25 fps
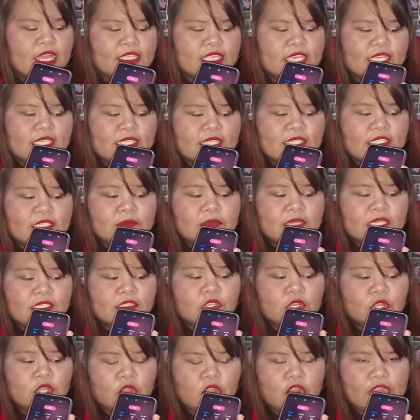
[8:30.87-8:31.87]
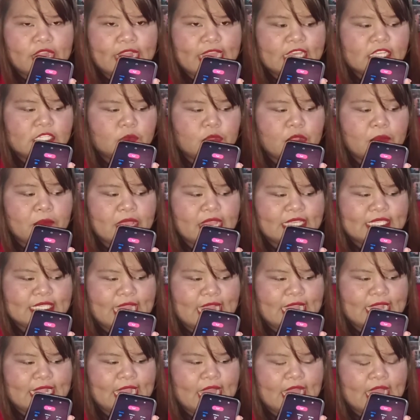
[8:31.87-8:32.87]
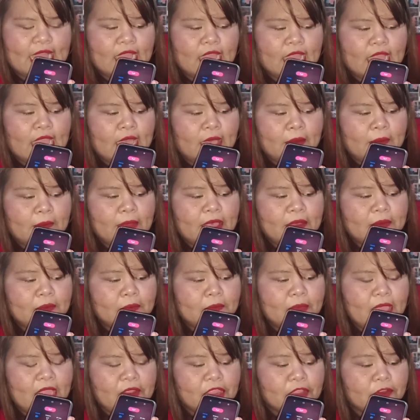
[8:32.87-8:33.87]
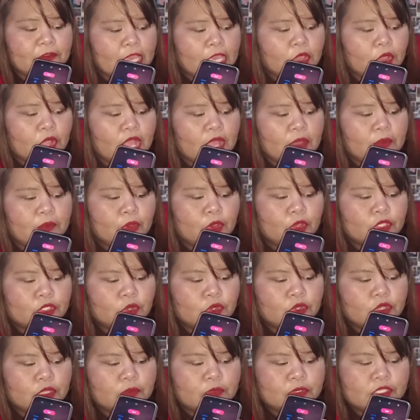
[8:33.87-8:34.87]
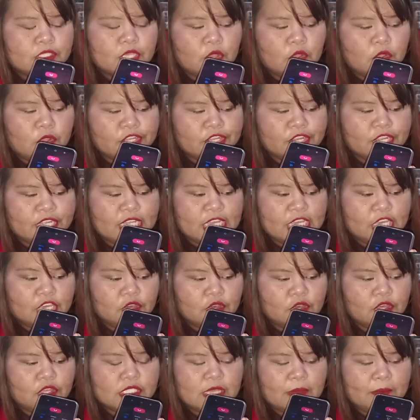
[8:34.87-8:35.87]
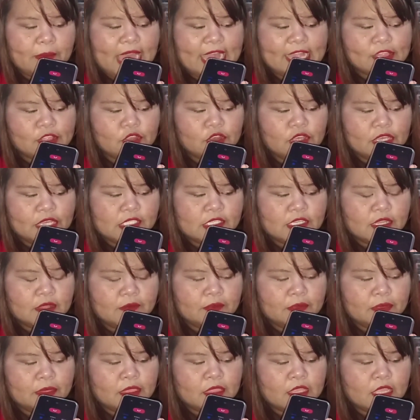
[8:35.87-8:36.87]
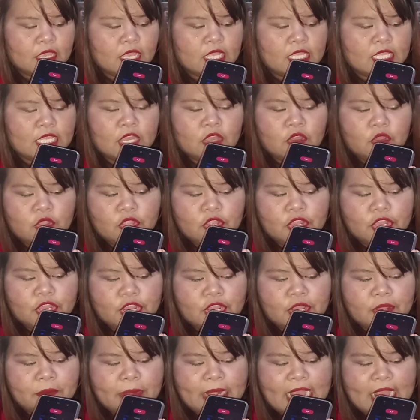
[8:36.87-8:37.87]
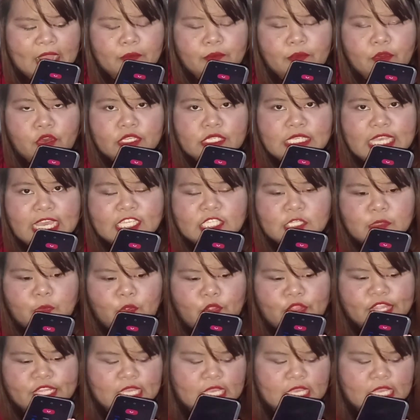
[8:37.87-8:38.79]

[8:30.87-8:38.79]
This is Miss Dolores from Lazada. Ma'am, verify ko lang po tungkol po sa order ninyo, sapatos, na color black po, size 40.